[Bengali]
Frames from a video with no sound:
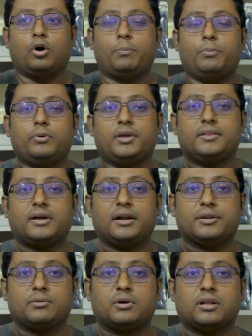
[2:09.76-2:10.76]
অপো এ
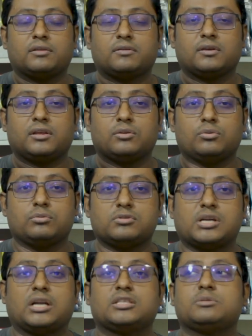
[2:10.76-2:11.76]
থার্টি ওয়ান আছে কিন্তু
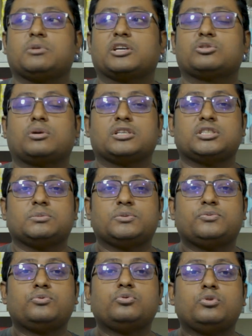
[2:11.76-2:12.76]
চার জিবি একশো আট
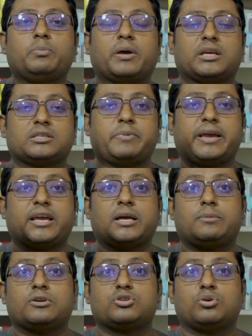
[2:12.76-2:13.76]
জিবি ফুল প্যাকেজ ব্যাক
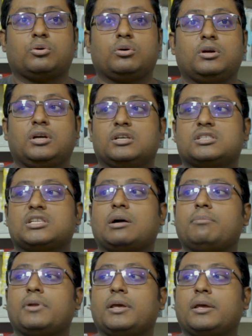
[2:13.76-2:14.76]
ক্যামেরা সব
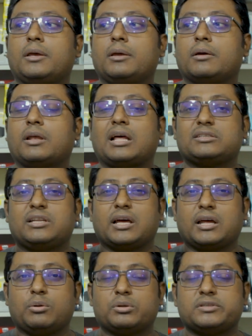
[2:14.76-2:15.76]
সামনে গ্লাস
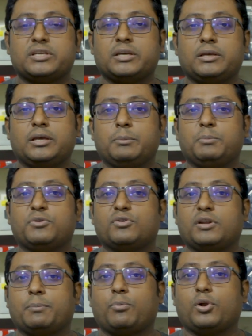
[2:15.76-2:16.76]
লাগানো আছে
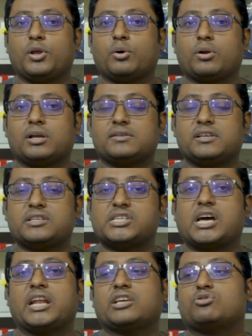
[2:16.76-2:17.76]
পিছনে পলি করা আছে
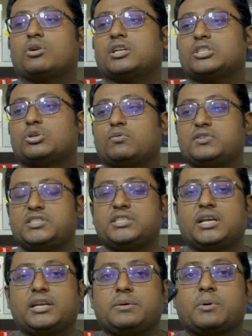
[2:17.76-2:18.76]
চার একশো আঠাশ
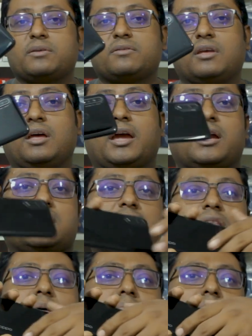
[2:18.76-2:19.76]
অফিসিয়াল ডিভাইস
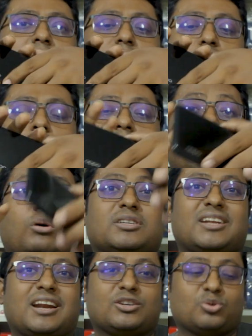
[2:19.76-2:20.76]
এটার দাম মাত্র বারো
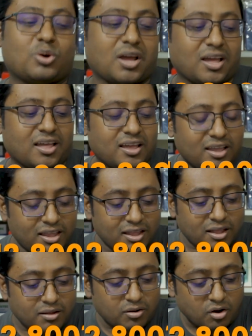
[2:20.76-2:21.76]
হাজার আটশো টাকা
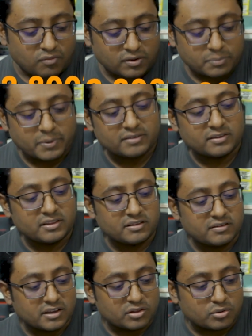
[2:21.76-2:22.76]
অফার প্রাইসে
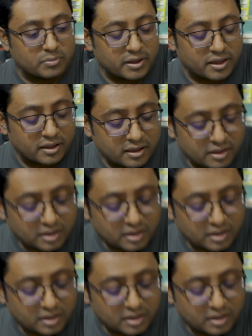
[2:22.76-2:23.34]
দিচ্ছি কিন্তু ভাইয়া